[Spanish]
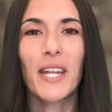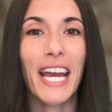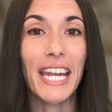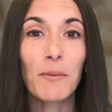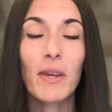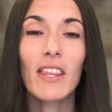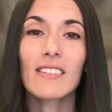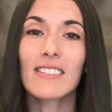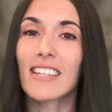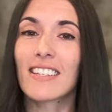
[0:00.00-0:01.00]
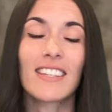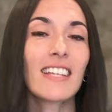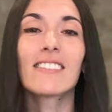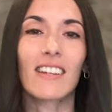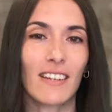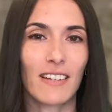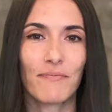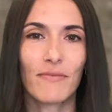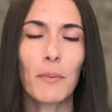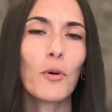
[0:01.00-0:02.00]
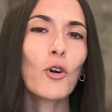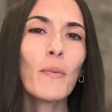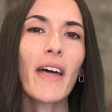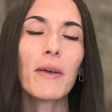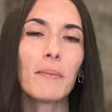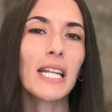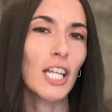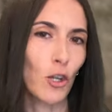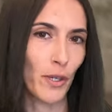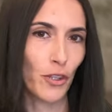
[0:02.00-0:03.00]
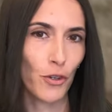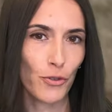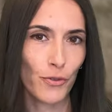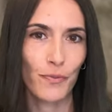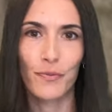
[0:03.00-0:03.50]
ver a Ganímedes desde tan cerca, a poco más de mil kilómetros.